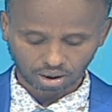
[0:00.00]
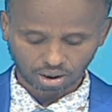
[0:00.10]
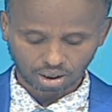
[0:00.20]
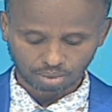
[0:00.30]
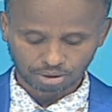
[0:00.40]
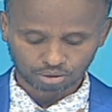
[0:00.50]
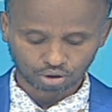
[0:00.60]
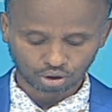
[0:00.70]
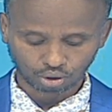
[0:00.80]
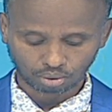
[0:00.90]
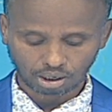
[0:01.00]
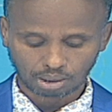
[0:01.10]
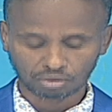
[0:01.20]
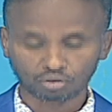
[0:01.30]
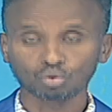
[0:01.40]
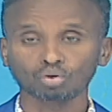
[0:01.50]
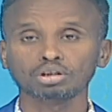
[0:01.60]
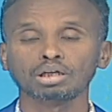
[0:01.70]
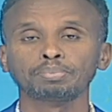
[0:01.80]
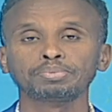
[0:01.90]
ألقى مدير عام
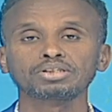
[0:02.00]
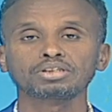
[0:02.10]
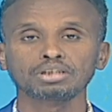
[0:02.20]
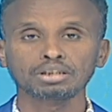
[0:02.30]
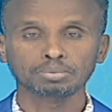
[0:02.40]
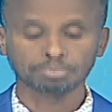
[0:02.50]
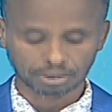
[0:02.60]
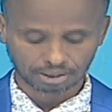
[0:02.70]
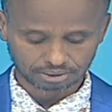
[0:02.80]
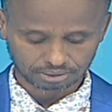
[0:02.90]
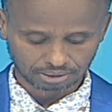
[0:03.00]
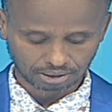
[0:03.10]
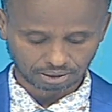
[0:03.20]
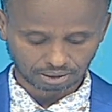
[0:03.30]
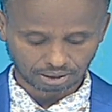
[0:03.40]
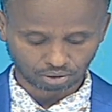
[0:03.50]
الفندق كامبيسكي بلاس